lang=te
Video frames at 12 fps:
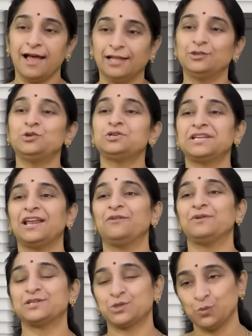అదృష్టాలు
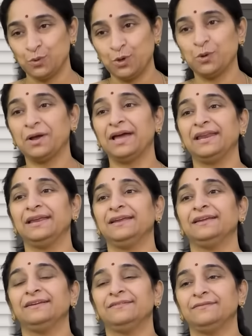వస్తువుల్లో కానీ
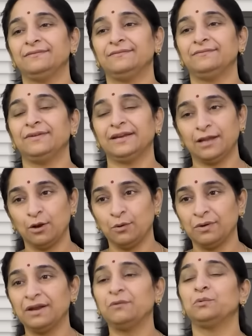
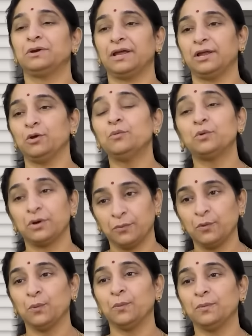వీటిలలోనా ఉంటాయో
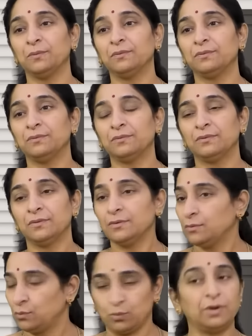ఉండవో
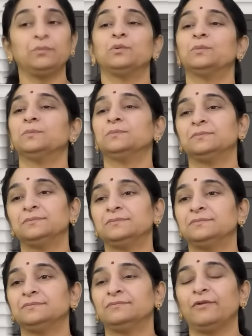ఉండవు
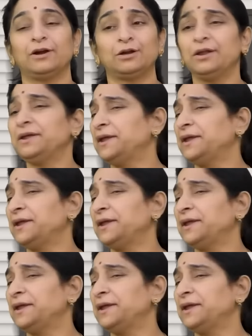వాటిలో